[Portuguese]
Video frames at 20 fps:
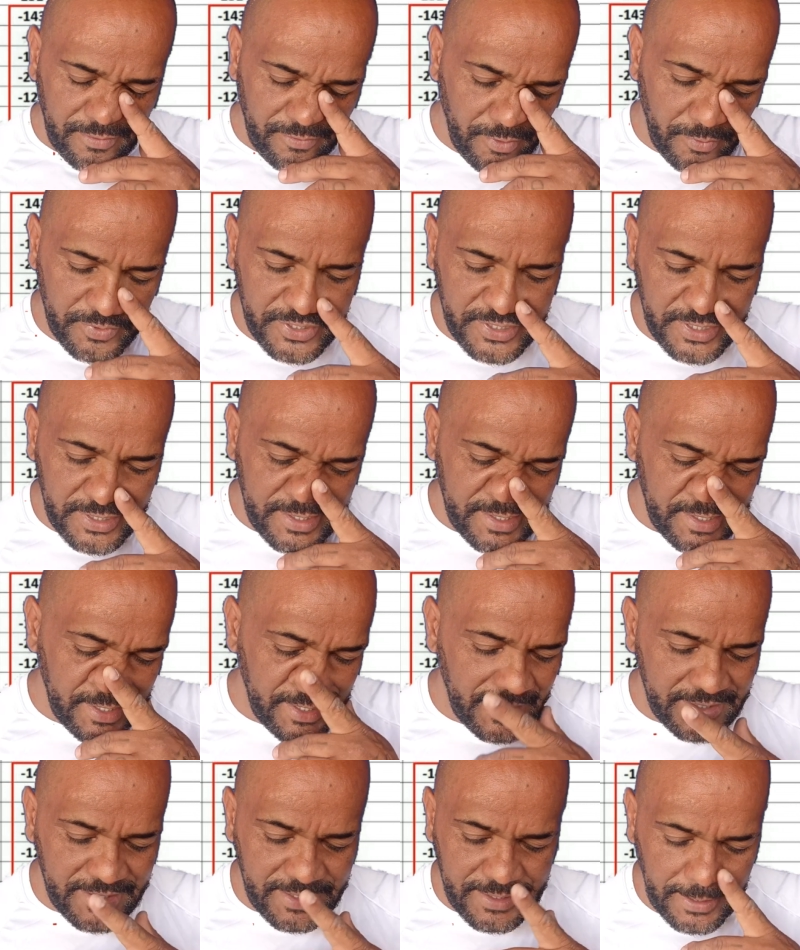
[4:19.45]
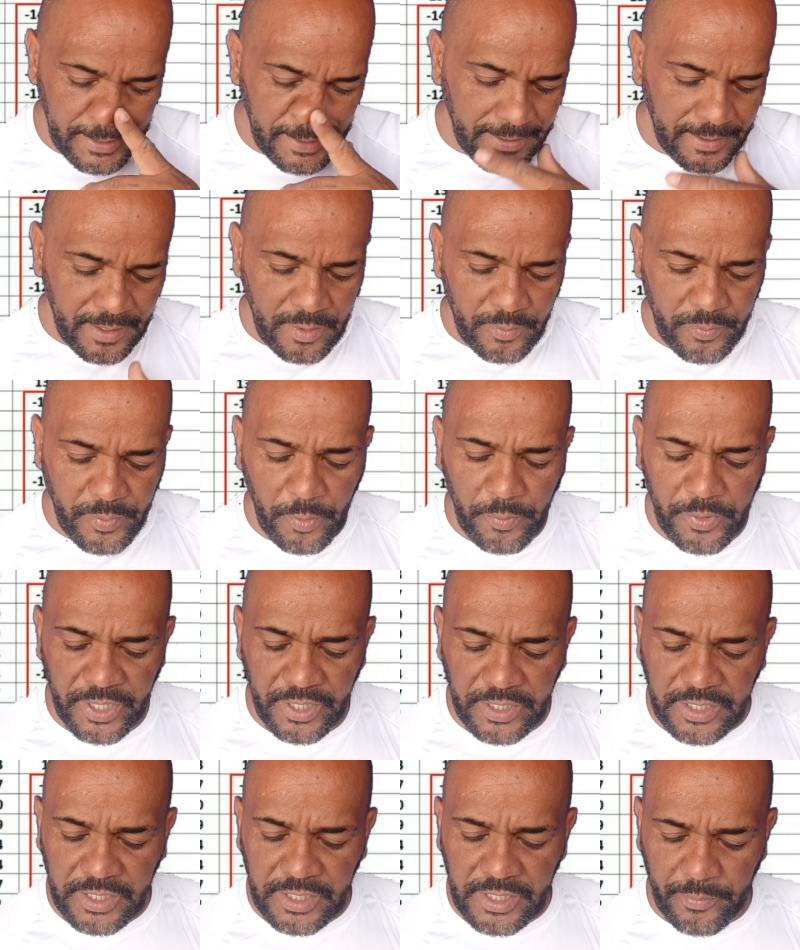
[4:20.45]
Vamos se dizer assim:
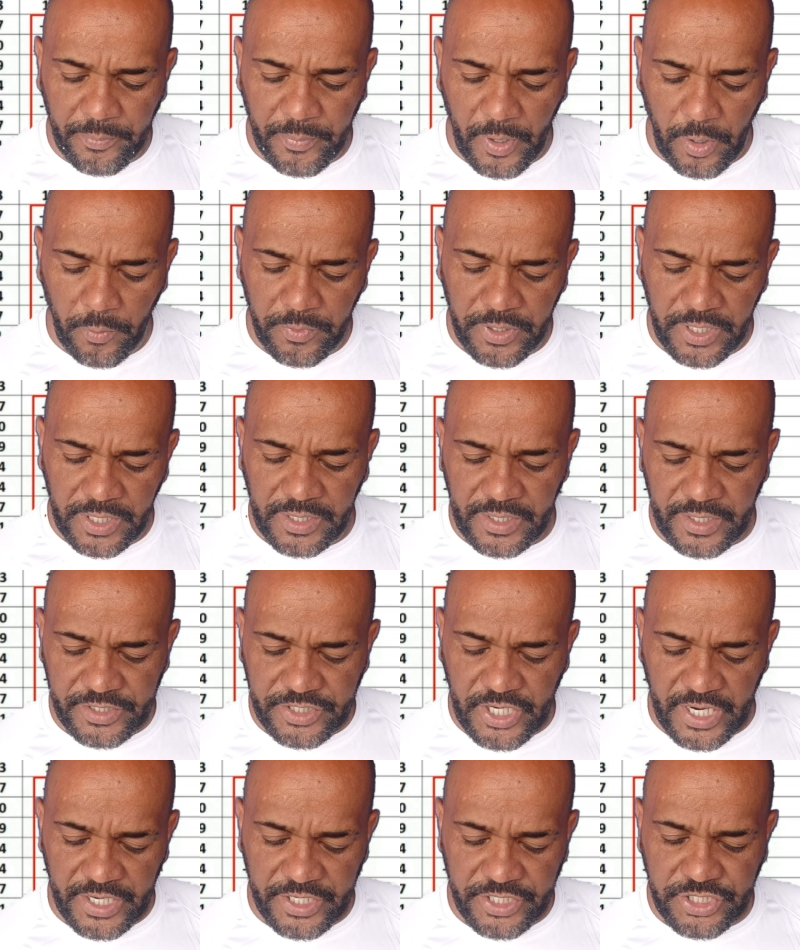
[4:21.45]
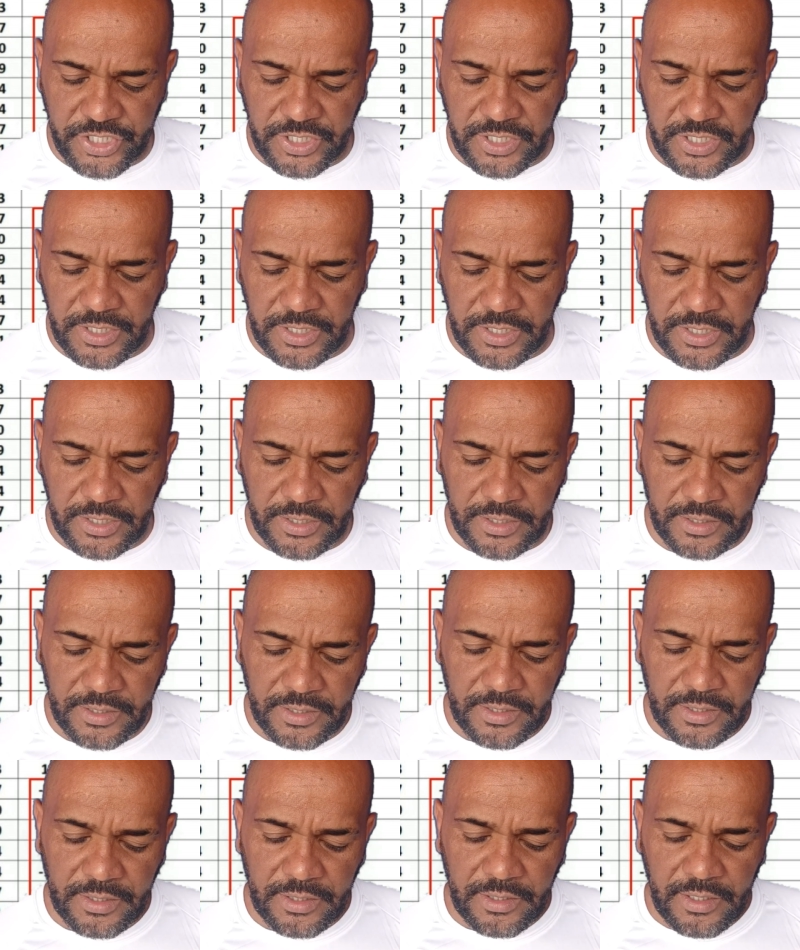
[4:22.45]
Palmeirinha, Palmeira, Jardim,
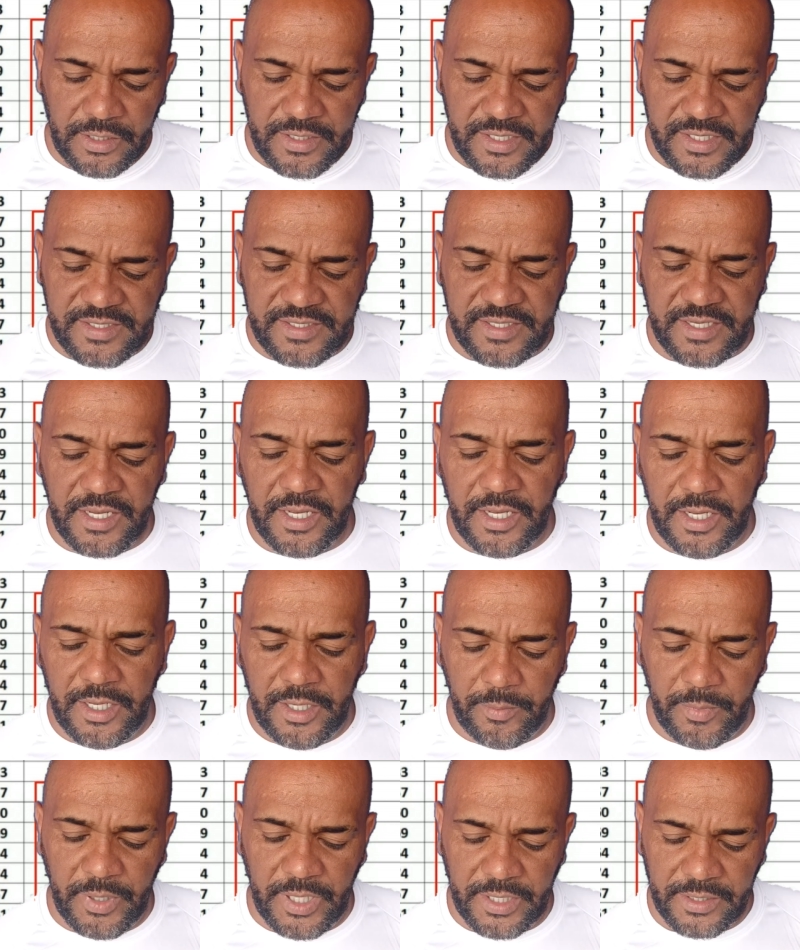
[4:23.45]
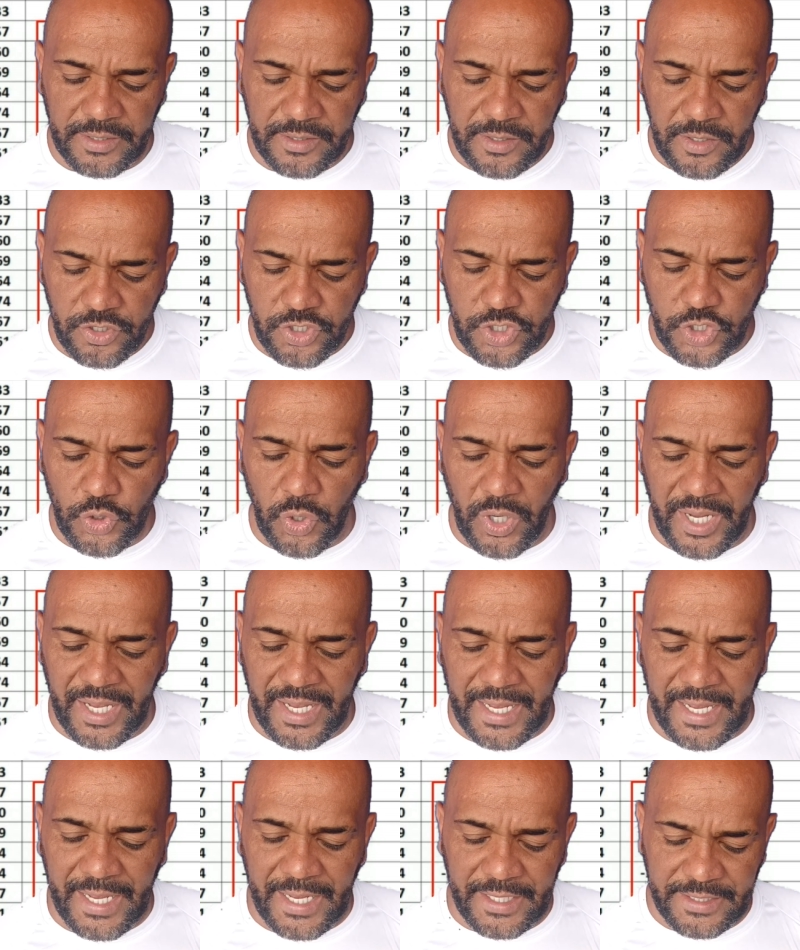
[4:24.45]
Sama,
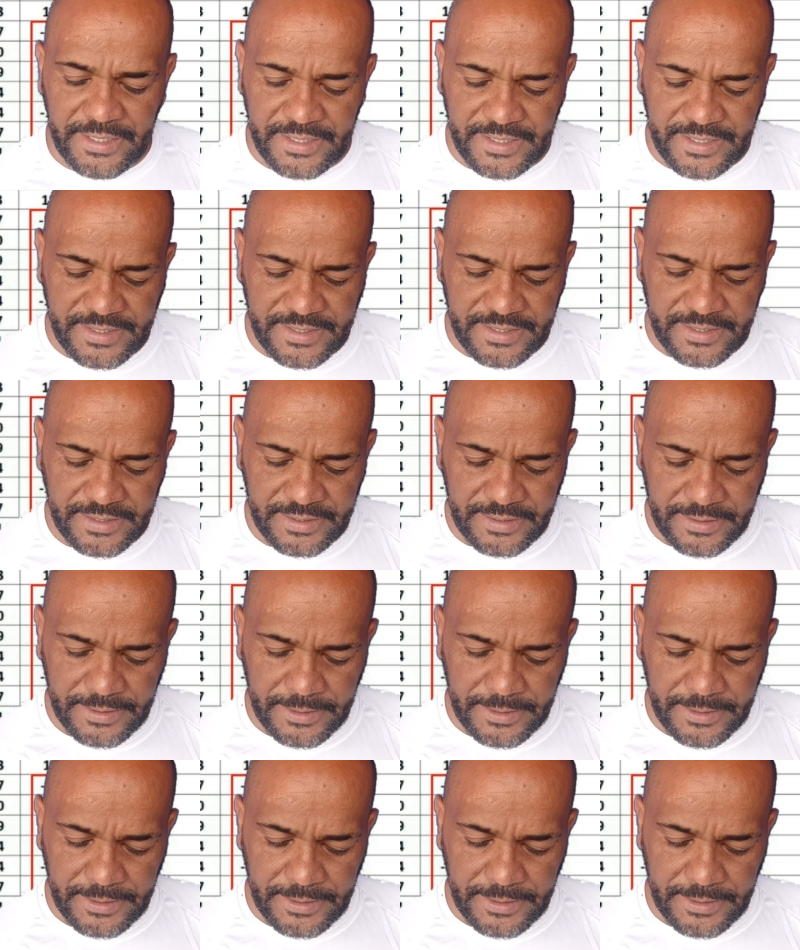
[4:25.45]
Soares.